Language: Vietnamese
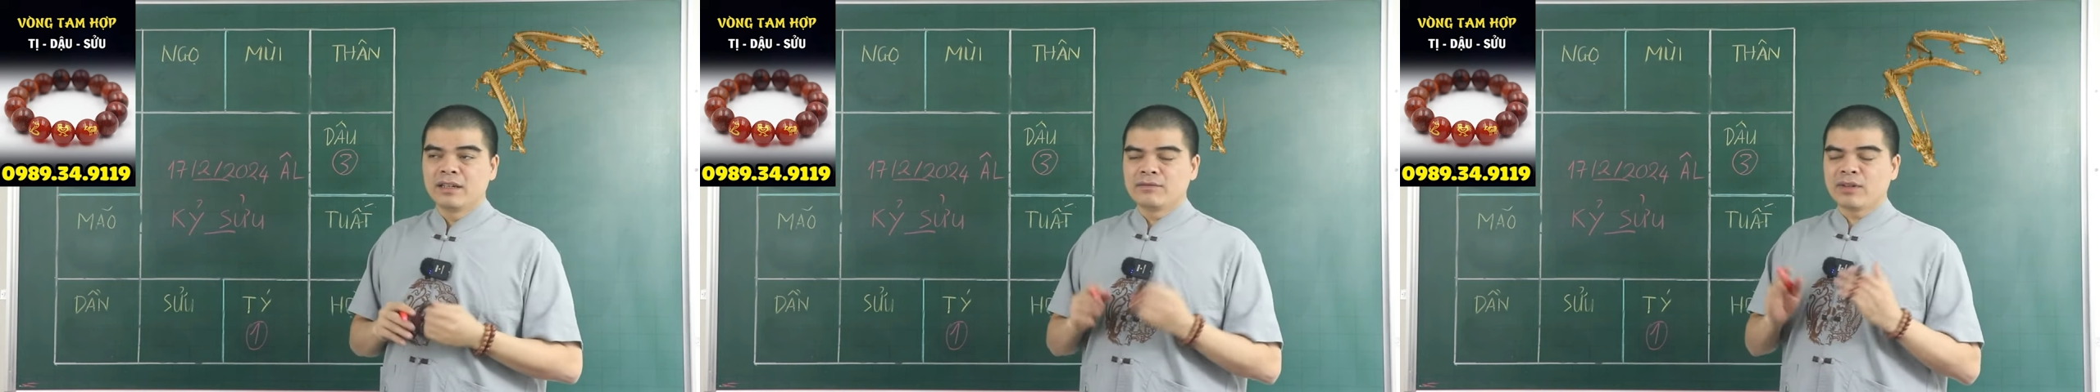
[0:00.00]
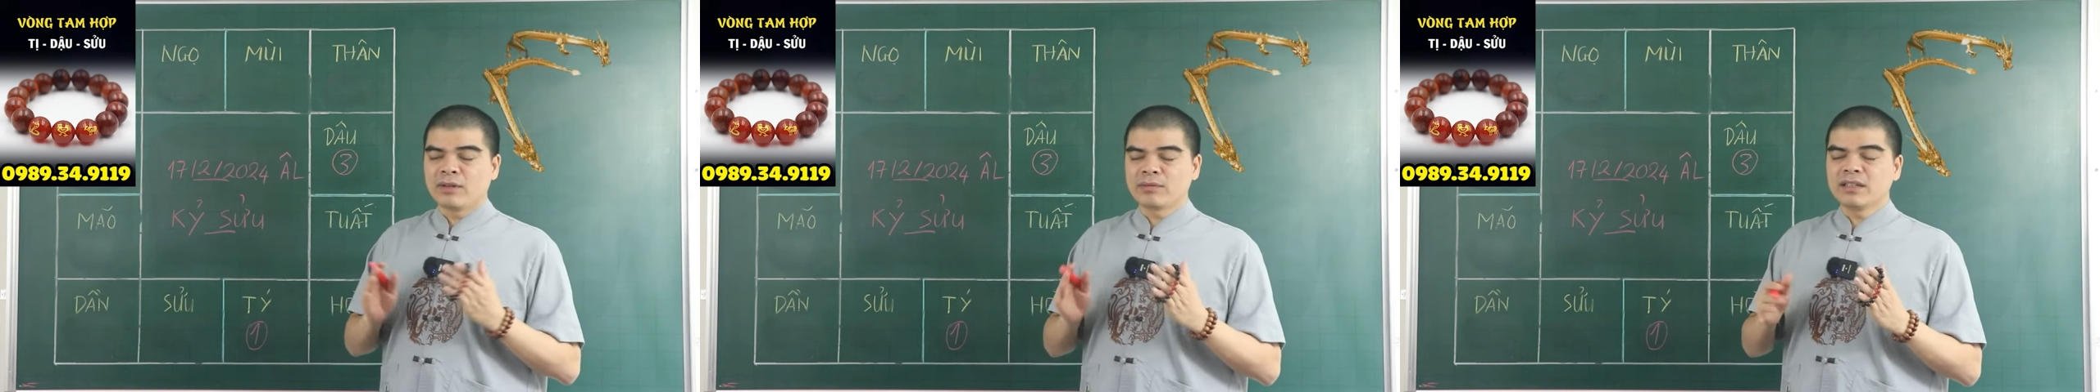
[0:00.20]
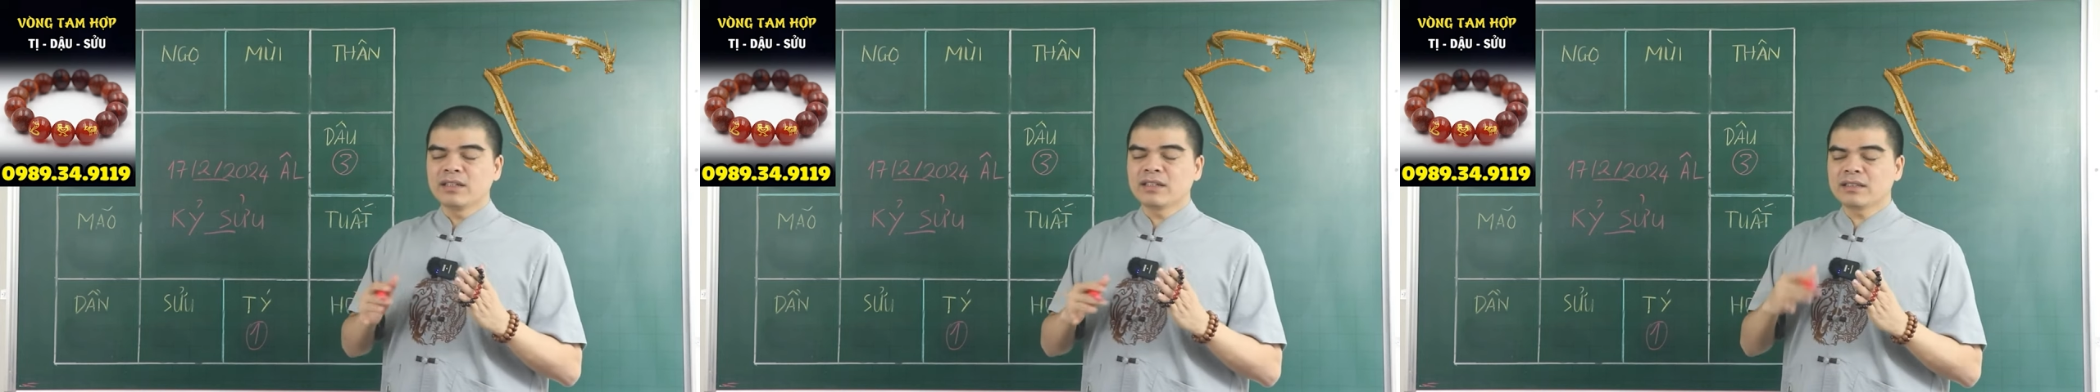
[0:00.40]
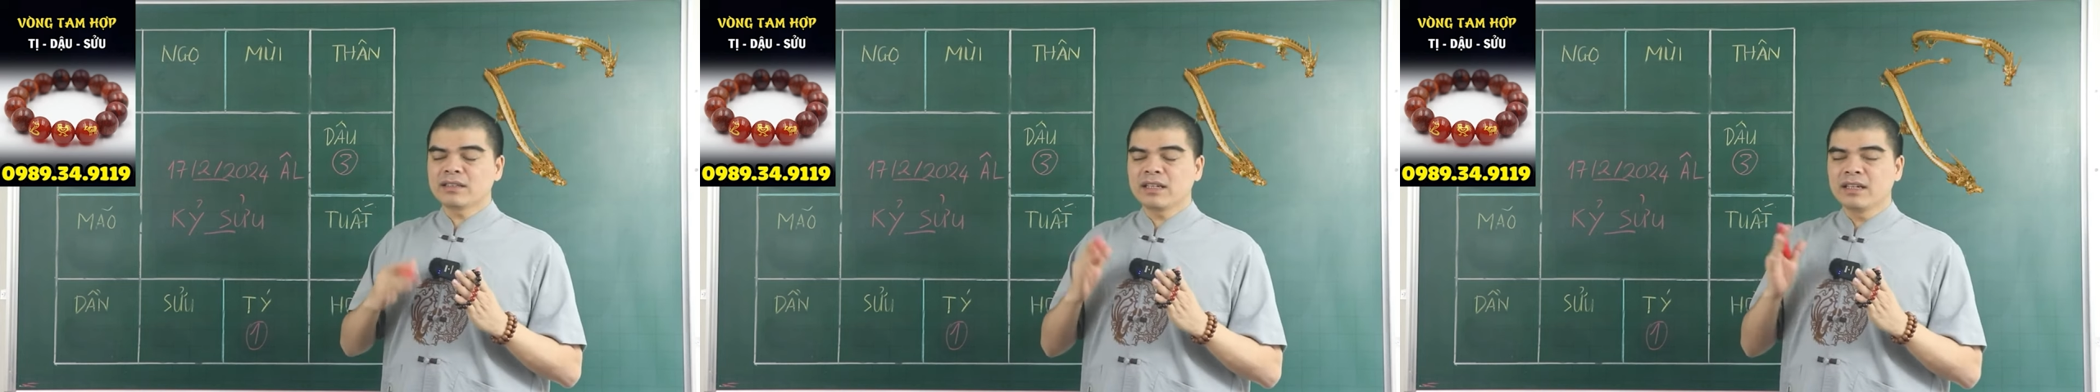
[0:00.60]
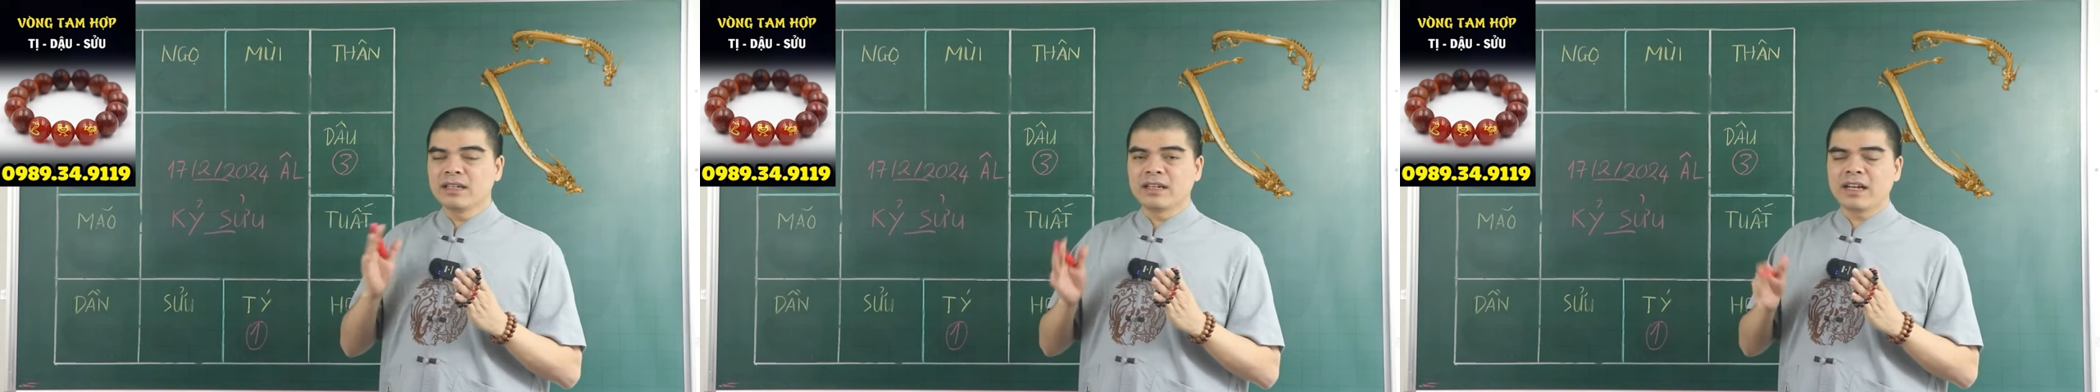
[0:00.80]
Vòng đã được các
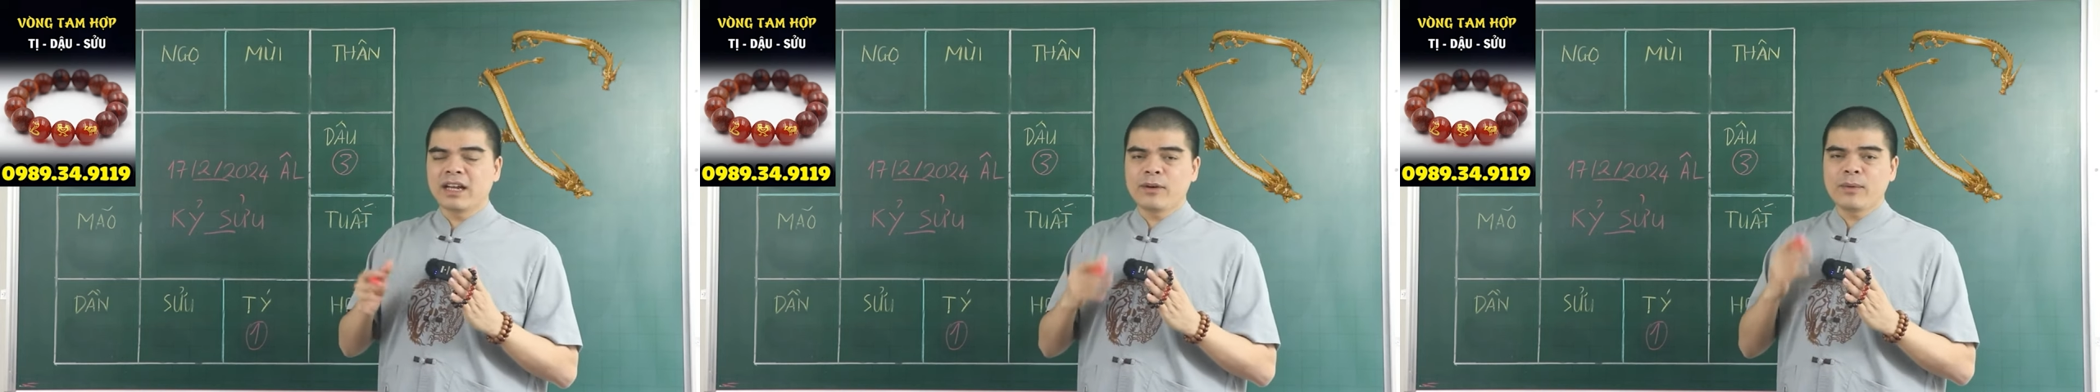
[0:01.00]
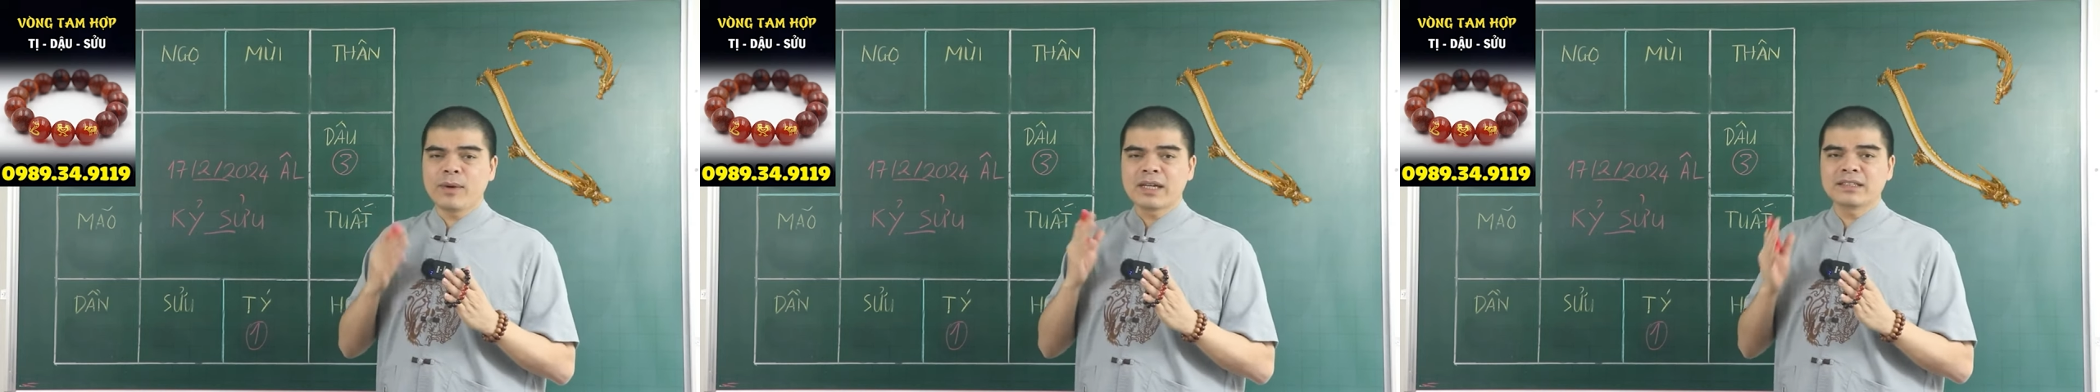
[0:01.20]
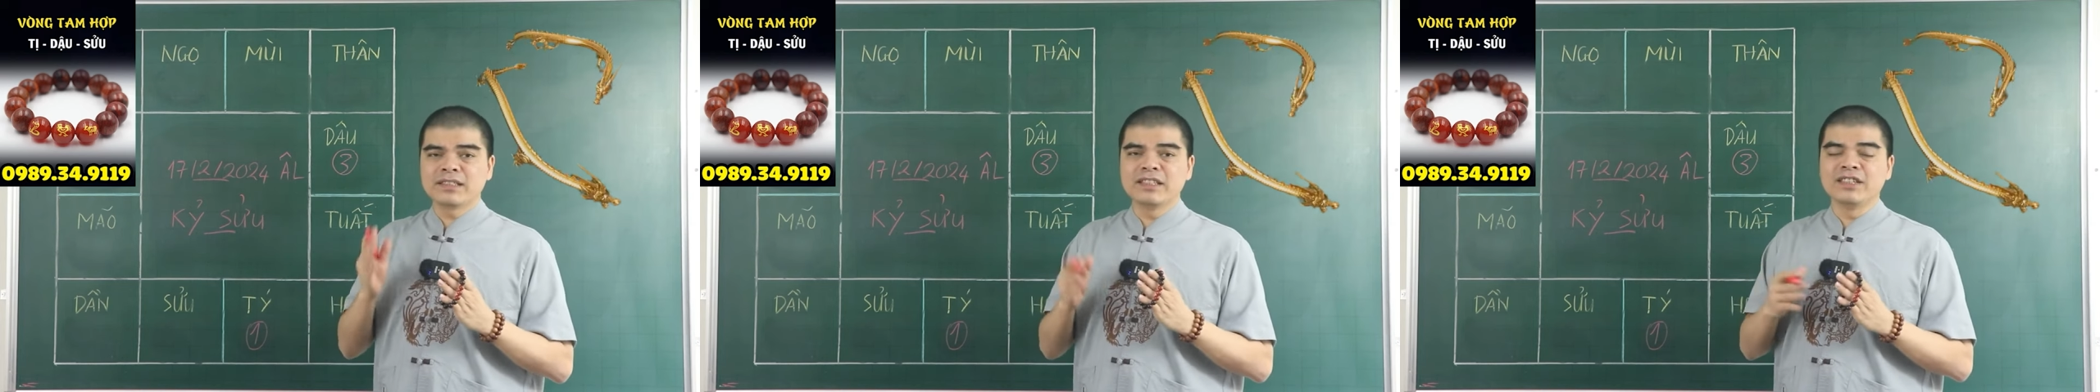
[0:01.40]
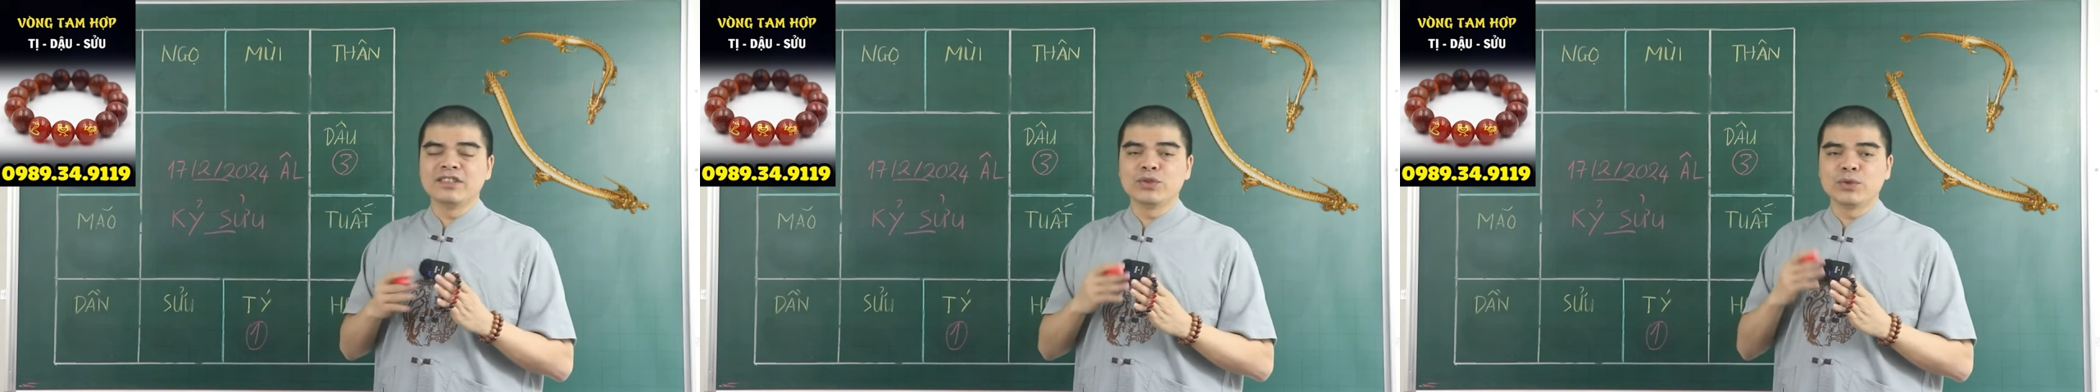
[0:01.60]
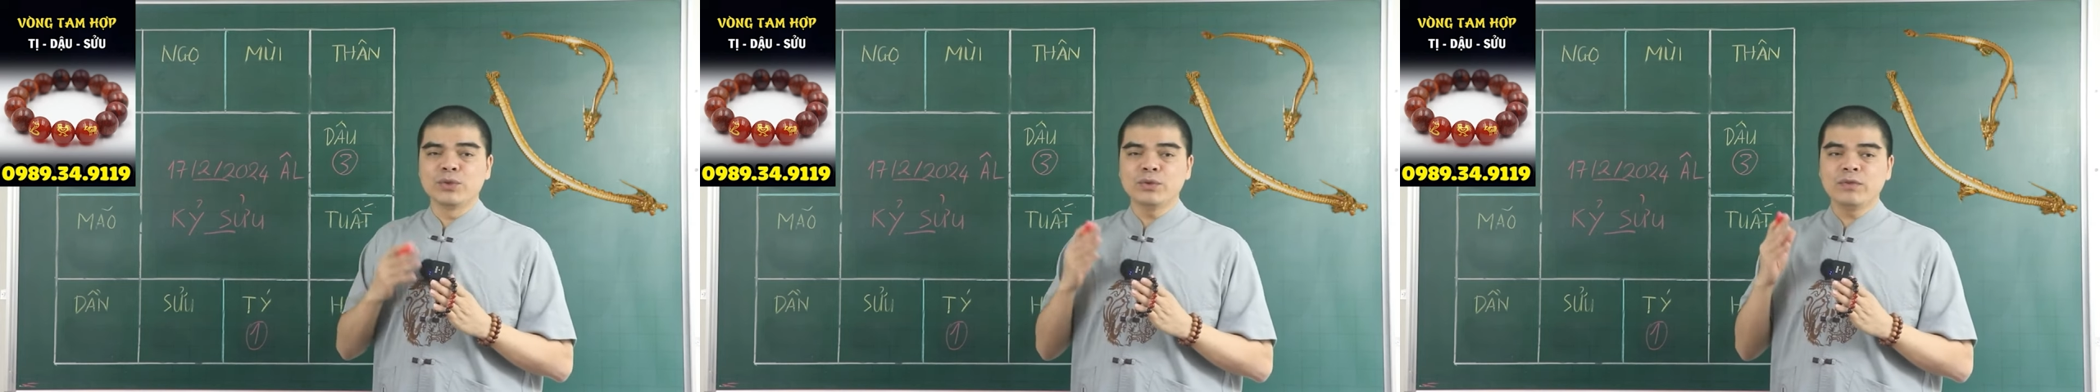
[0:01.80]
thầy khai quang chỉ
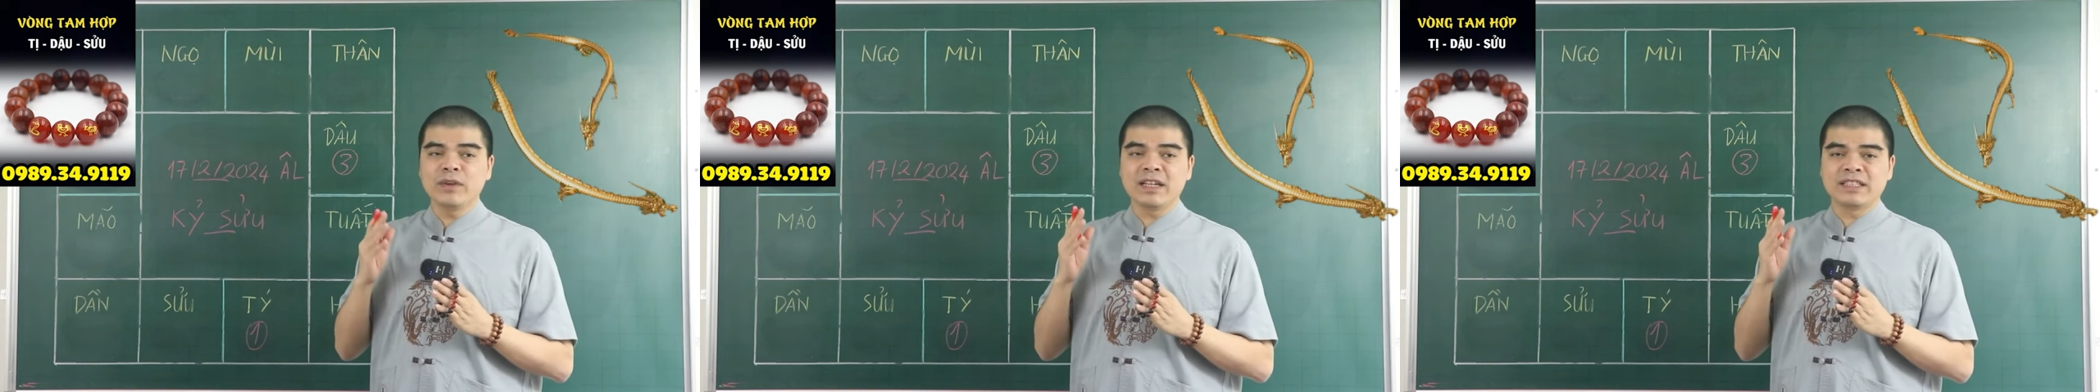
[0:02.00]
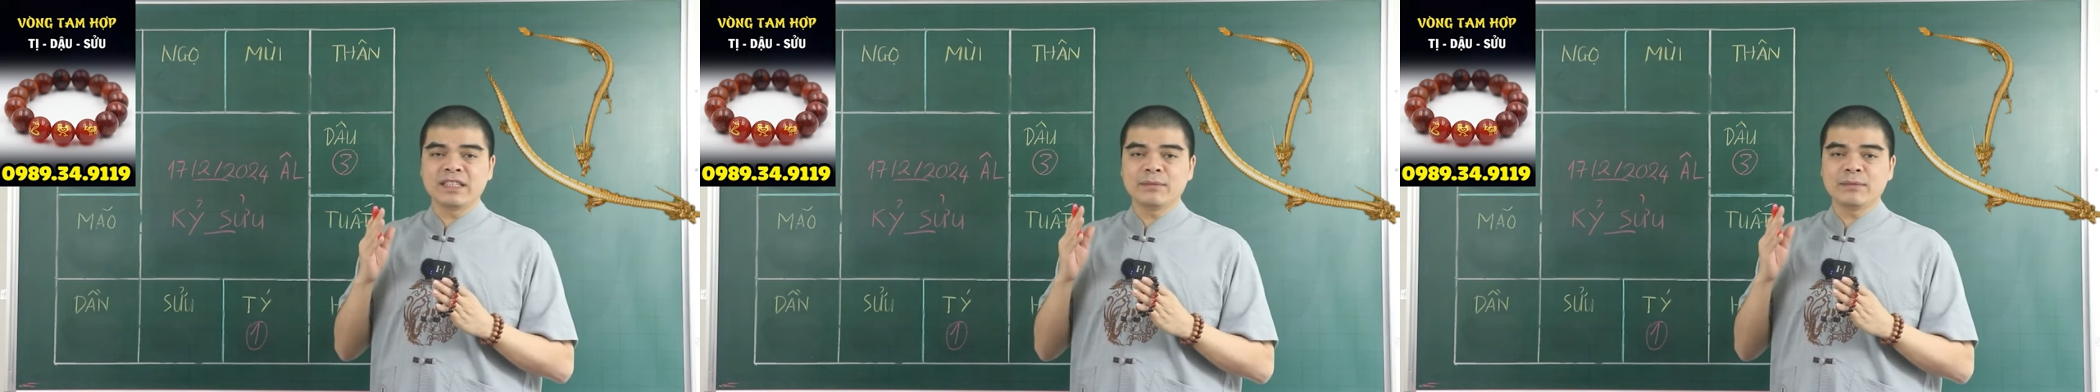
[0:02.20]
chú và